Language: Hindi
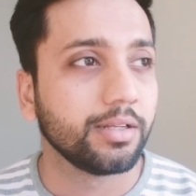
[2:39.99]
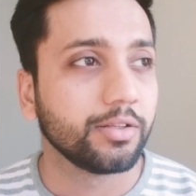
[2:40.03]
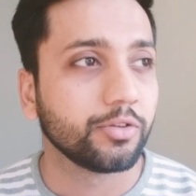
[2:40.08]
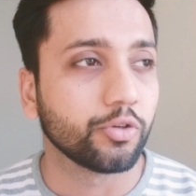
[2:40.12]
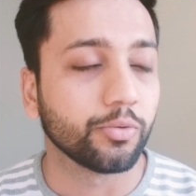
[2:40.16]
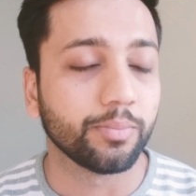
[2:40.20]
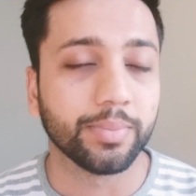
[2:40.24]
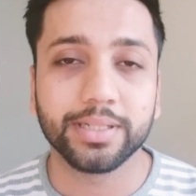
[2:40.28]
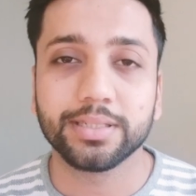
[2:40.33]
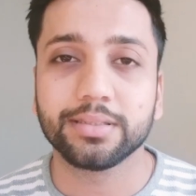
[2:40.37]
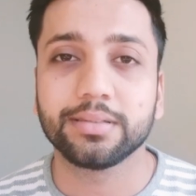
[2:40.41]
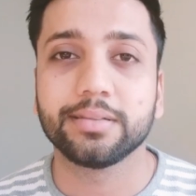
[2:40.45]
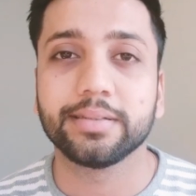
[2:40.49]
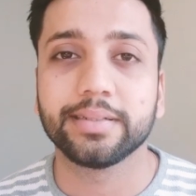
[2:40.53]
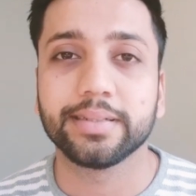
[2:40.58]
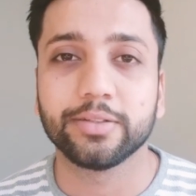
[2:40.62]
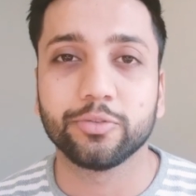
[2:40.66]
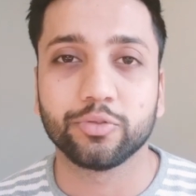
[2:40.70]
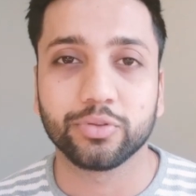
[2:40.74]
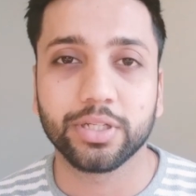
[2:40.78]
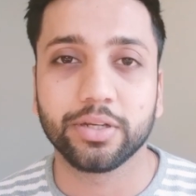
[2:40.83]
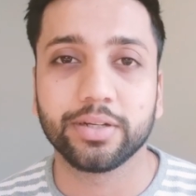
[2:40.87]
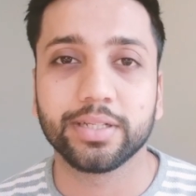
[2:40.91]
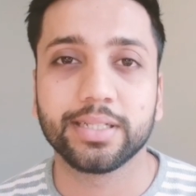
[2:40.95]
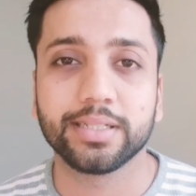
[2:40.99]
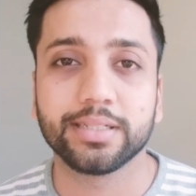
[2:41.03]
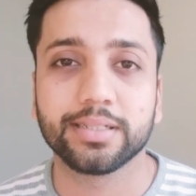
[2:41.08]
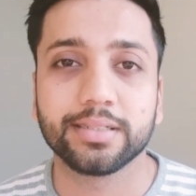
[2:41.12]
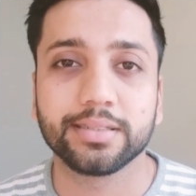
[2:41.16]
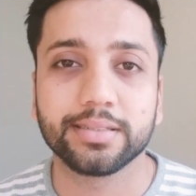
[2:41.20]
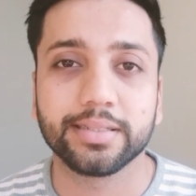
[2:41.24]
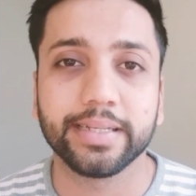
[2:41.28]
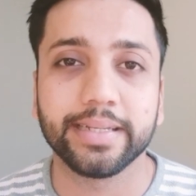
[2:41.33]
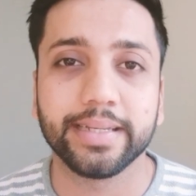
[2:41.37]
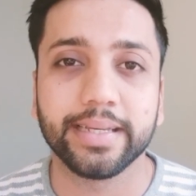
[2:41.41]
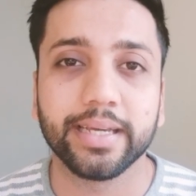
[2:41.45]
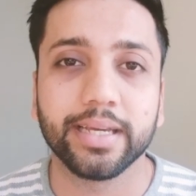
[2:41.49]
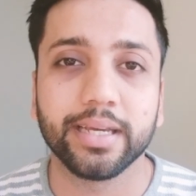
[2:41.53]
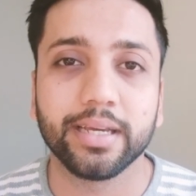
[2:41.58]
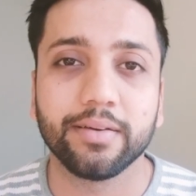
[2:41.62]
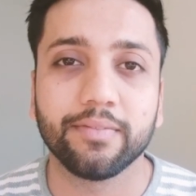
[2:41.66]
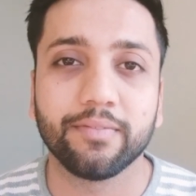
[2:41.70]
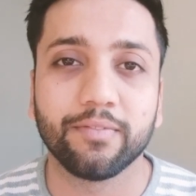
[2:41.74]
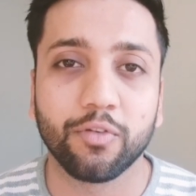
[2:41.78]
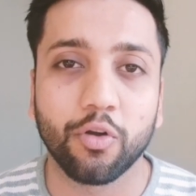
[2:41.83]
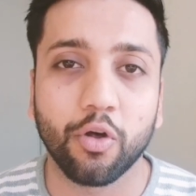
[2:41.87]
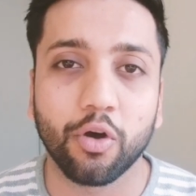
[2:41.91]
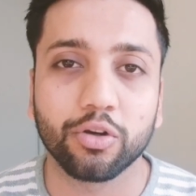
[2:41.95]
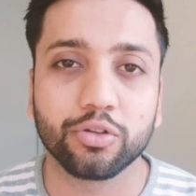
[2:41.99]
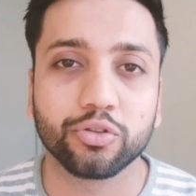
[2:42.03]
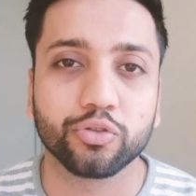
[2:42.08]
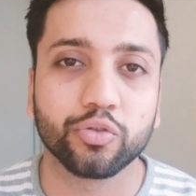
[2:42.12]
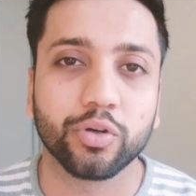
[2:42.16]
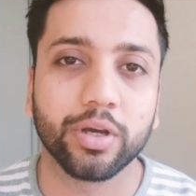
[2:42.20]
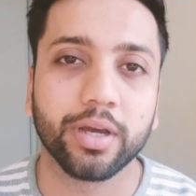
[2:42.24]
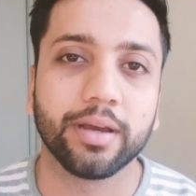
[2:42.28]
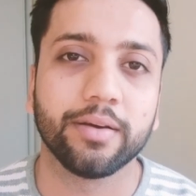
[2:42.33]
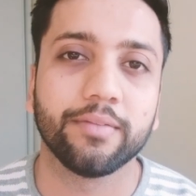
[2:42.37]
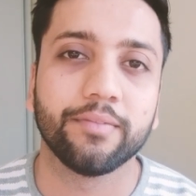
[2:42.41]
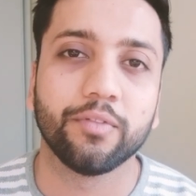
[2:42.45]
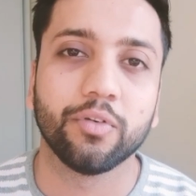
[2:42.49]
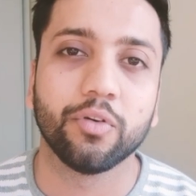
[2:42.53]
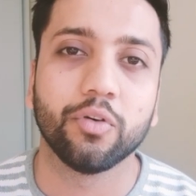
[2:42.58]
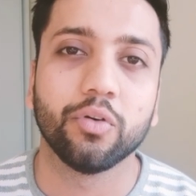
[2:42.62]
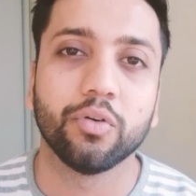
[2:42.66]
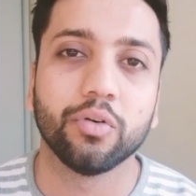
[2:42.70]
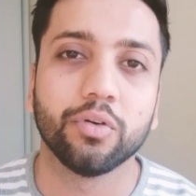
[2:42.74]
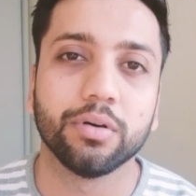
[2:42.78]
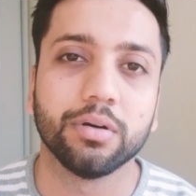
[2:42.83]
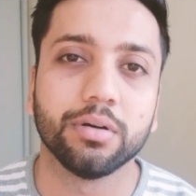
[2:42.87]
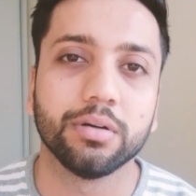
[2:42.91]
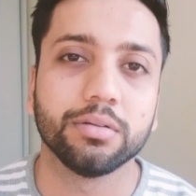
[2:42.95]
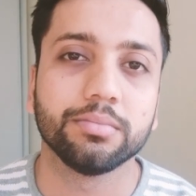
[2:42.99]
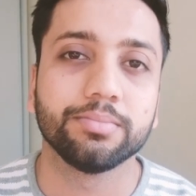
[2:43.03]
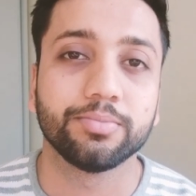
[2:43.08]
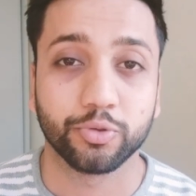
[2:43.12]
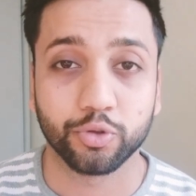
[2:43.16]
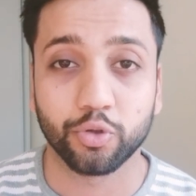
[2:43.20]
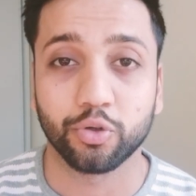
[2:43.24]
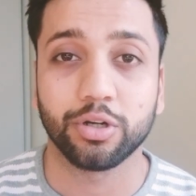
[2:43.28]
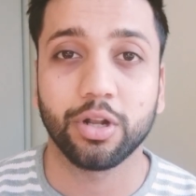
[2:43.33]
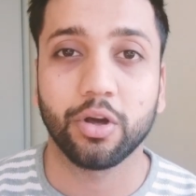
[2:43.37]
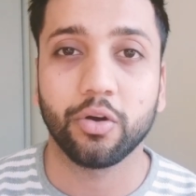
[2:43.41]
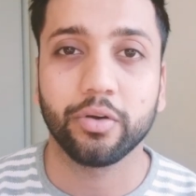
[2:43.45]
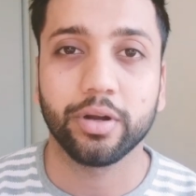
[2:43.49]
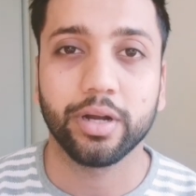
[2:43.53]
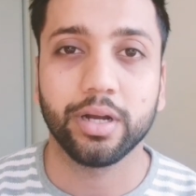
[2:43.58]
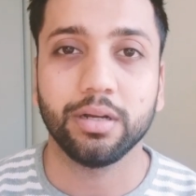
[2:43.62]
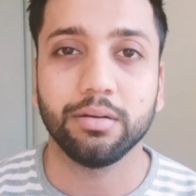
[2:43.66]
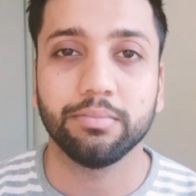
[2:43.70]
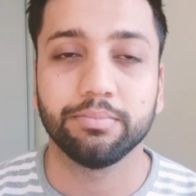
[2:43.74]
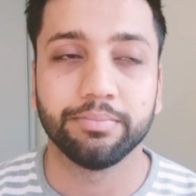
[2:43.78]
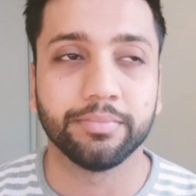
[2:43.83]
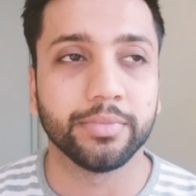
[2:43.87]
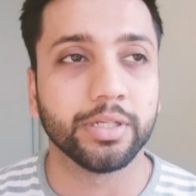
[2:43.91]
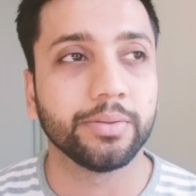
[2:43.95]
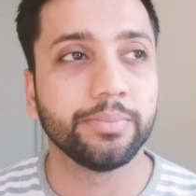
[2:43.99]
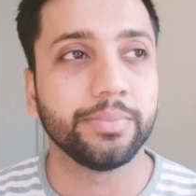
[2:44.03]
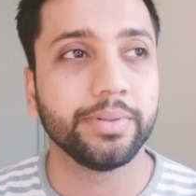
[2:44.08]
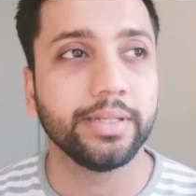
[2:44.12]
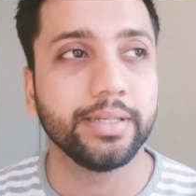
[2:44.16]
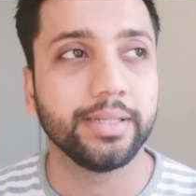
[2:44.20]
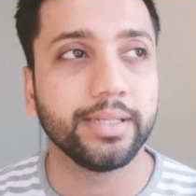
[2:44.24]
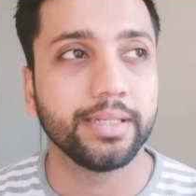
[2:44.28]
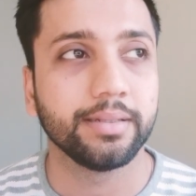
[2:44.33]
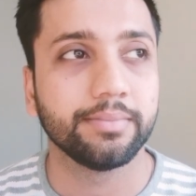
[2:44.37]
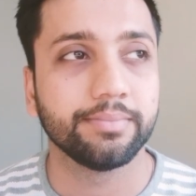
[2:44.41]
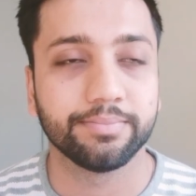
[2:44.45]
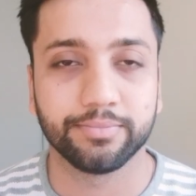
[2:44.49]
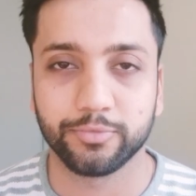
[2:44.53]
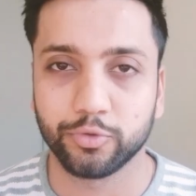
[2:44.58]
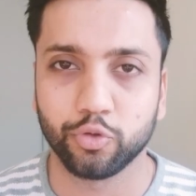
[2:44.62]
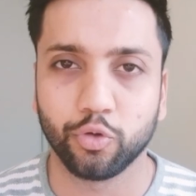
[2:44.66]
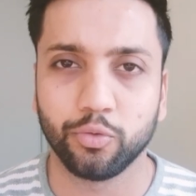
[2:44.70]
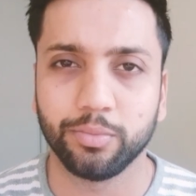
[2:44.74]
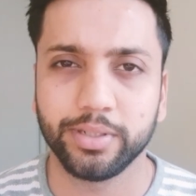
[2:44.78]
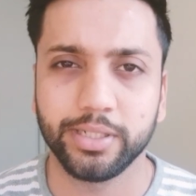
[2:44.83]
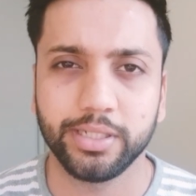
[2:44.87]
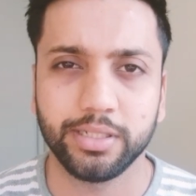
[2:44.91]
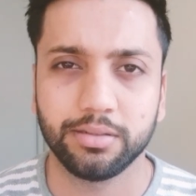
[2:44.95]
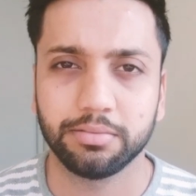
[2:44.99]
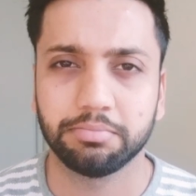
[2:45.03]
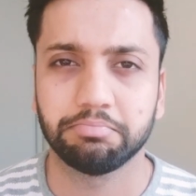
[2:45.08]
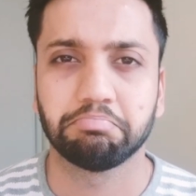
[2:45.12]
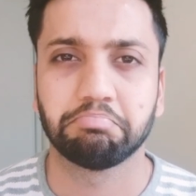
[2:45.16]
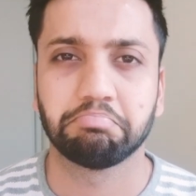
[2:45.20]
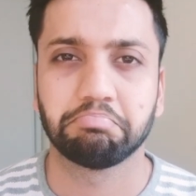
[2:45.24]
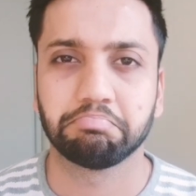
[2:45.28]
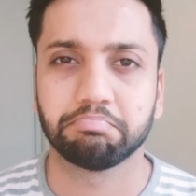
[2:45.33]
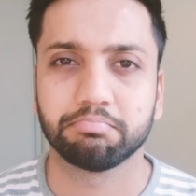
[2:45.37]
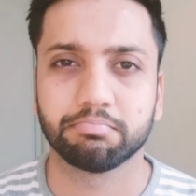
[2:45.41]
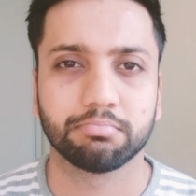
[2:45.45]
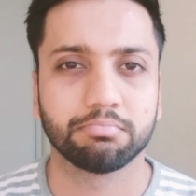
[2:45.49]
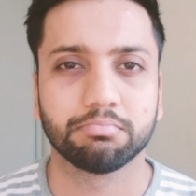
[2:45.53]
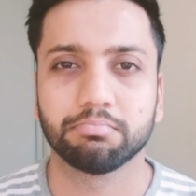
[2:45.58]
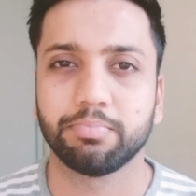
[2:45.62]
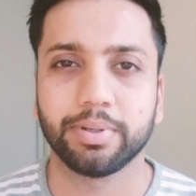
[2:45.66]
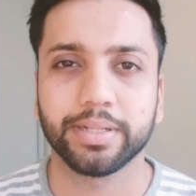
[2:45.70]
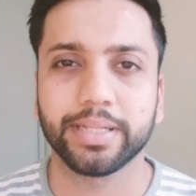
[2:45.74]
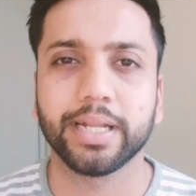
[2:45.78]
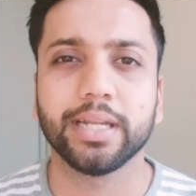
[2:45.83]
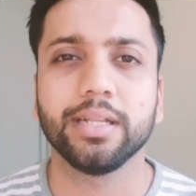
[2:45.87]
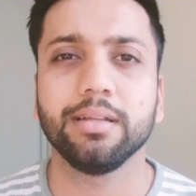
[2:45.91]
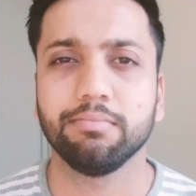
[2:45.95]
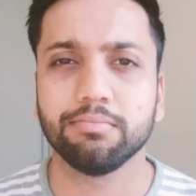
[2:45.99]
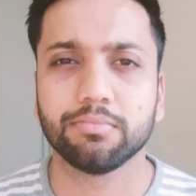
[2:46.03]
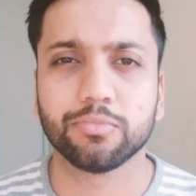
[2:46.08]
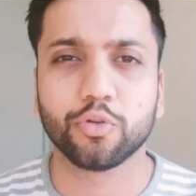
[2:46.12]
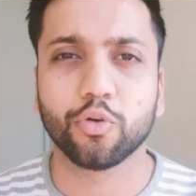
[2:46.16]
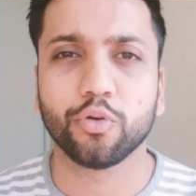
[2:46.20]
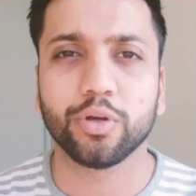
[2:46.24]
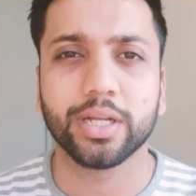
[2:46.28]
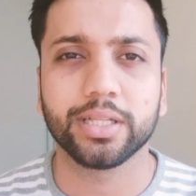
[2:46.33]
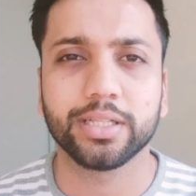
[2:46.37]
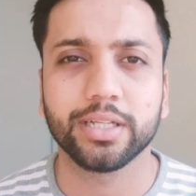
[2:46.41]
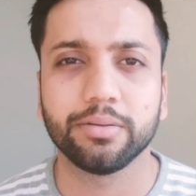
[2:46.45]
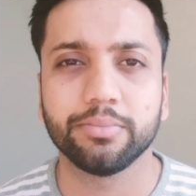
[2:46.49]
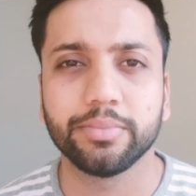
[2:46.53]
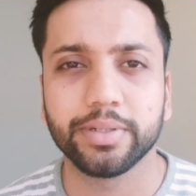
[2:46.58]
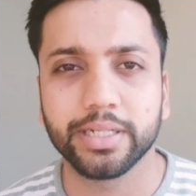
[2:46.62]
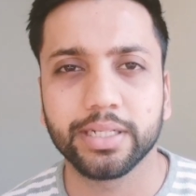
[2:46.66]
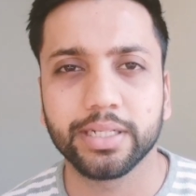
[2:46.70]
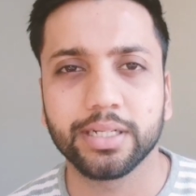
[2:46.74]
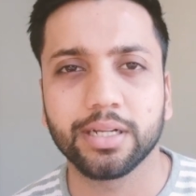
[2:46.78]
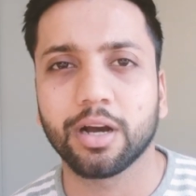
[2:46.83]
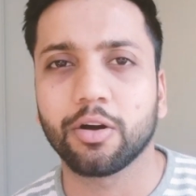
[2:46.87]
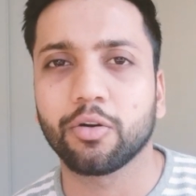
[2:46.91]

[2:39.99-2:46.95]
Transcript: तो बस उसके रीज़न से ये व्लॉग जो है वो छोटा होगा मे बी दो मिनट पता नहीं दो या तीन मिनट का